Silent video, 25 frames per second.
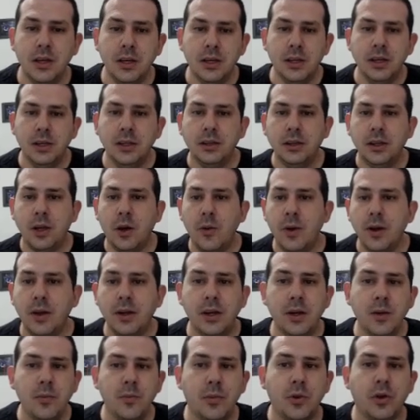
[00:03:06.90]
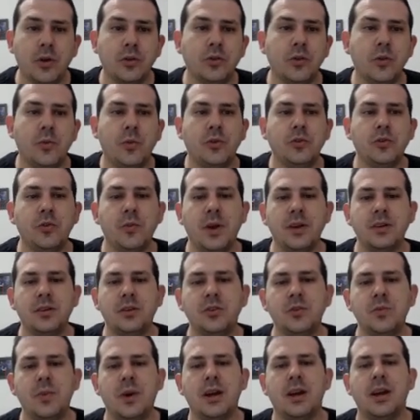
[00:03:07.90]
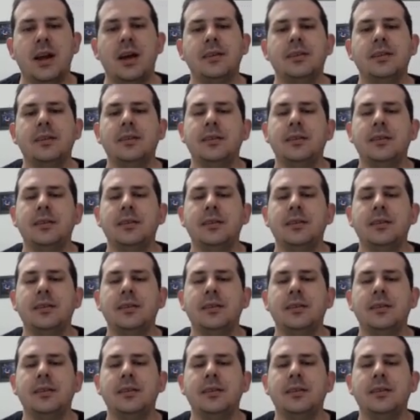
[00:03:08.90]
Então aqui, pronto, o ponto médio da última classe,